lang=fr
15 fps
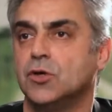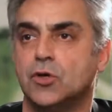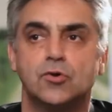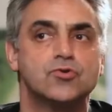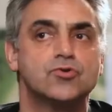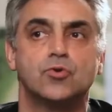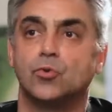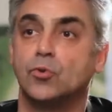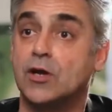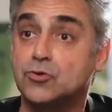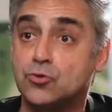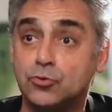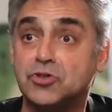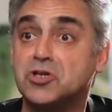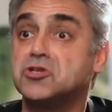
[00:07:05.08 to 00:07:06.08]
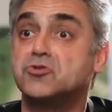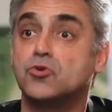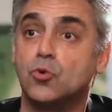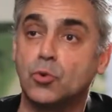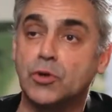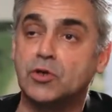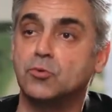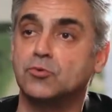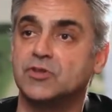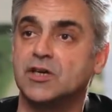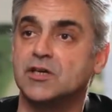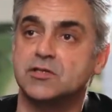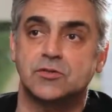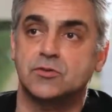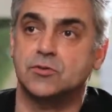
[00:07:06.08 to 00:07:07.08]
selon la journée, selon les
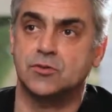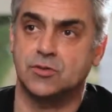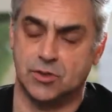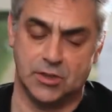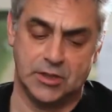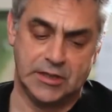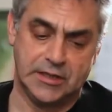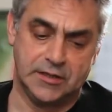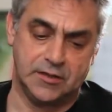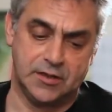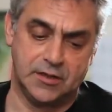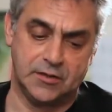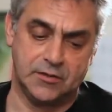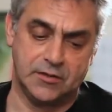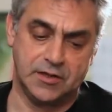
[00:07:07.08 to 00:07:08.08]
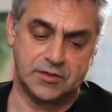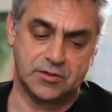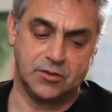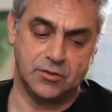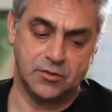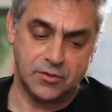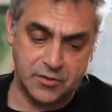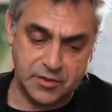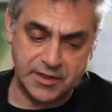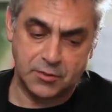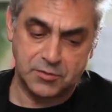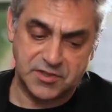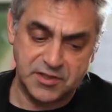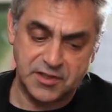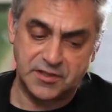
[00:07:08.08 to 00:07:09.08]
contextes. Est-ce qu'il y a
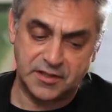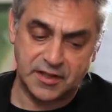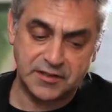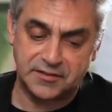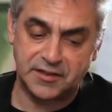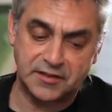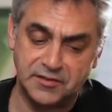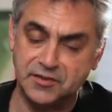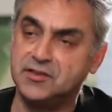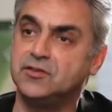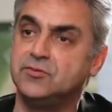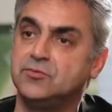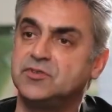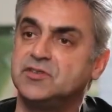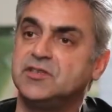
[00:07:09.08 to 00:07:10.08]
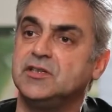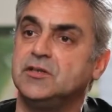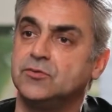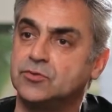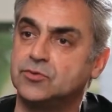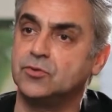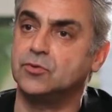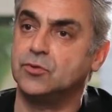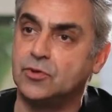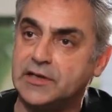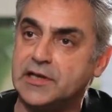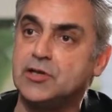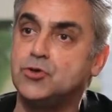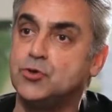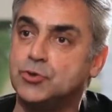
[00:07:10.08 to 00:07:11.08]
aussi des détails techniques du style sur les
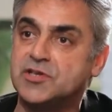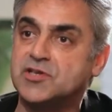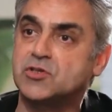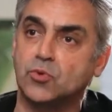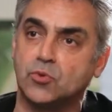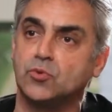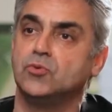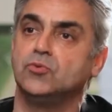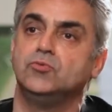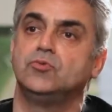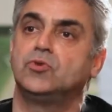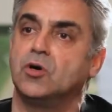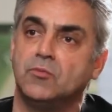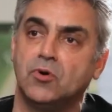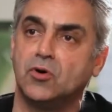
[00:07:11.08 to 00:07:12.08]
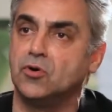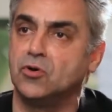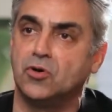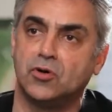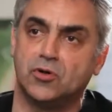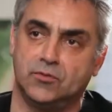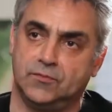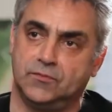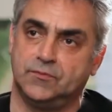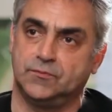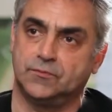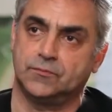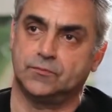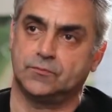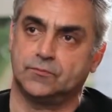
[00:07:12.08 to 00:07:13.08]
lieux des sons Comment
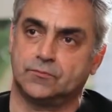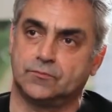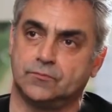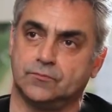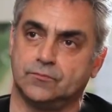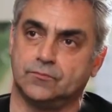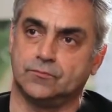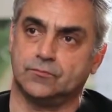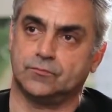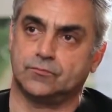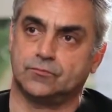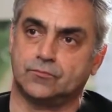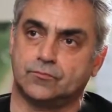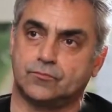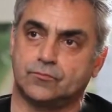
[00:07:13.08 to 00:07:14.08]
dans